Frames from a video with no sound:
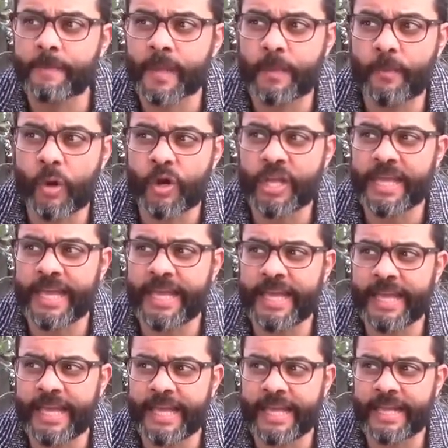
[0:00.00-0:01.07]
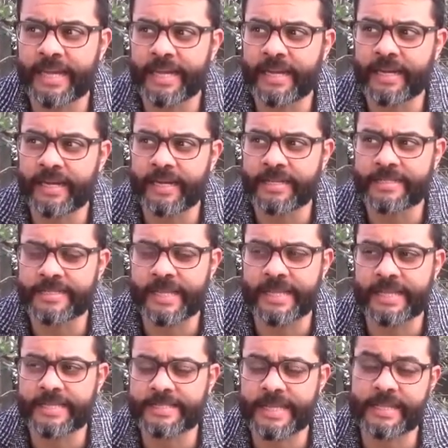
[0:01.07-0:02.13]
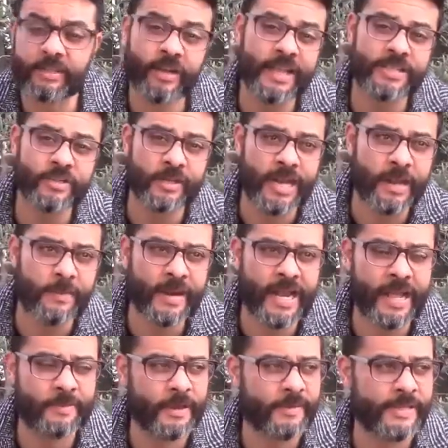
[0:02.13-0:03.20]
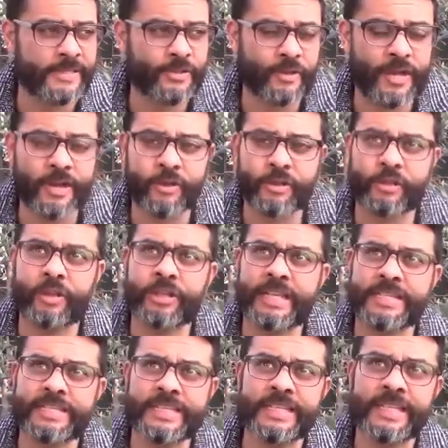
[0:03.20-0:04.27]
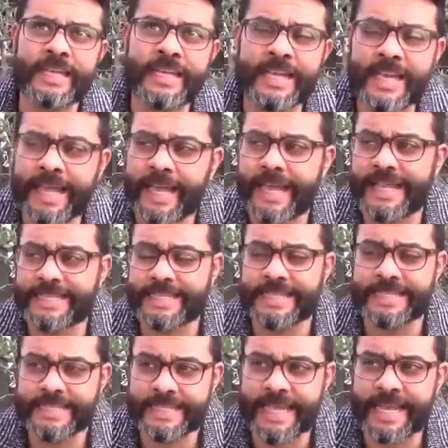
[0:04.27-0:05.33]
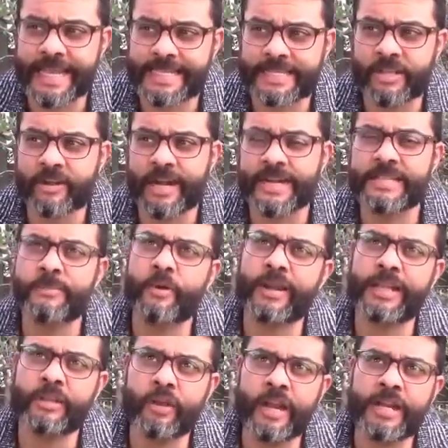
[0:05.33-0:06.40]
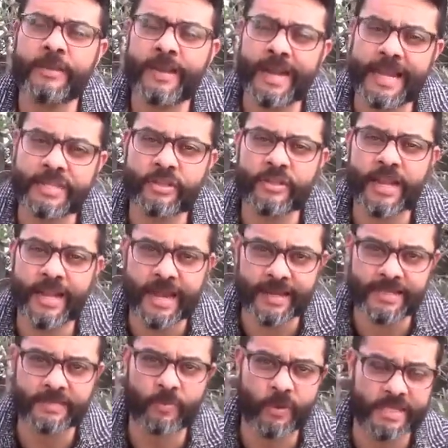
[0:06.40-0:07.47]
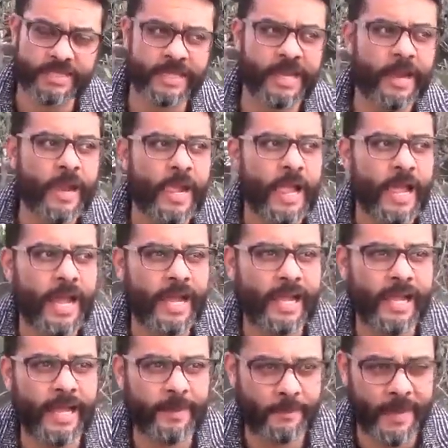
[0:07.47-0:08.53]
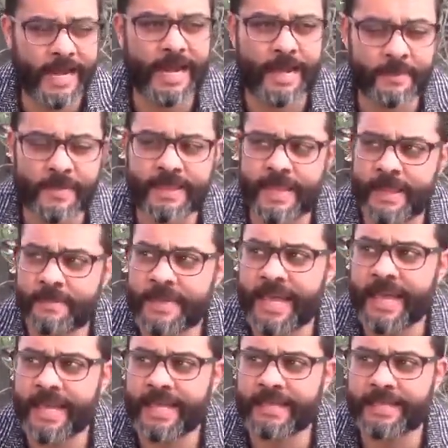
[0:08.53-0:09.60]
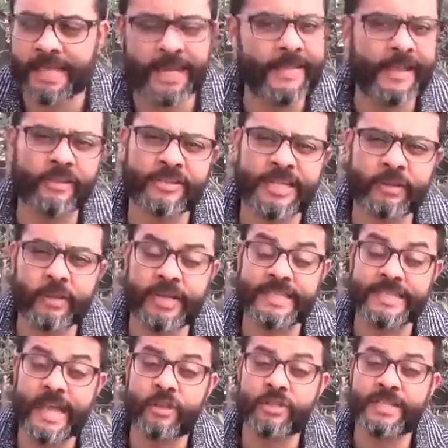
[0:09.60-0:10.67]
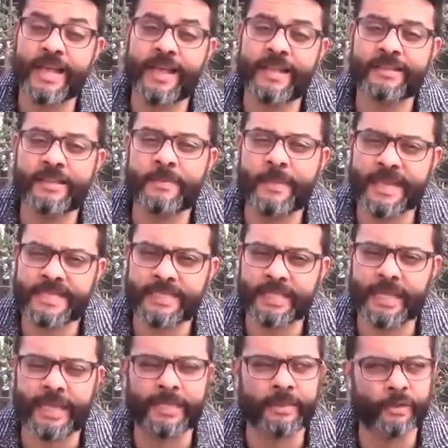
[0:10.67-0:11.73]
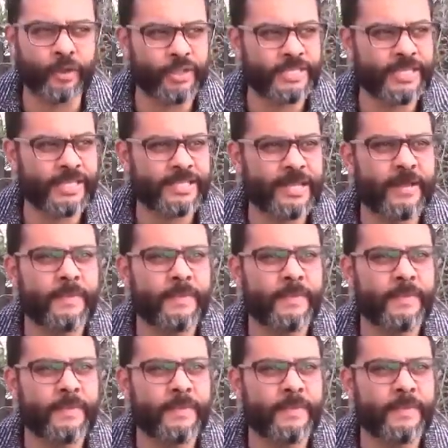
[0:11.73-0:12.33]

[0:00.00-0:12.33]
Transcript: porque el, Centro Nacional para la Prevención y el Control de SIDA, el CENSIDA, que es el organismo rector a nivel nacional en la respuesta eh, para la epidemia, eh, tiene datos actualizados cada trimestre. Entonces,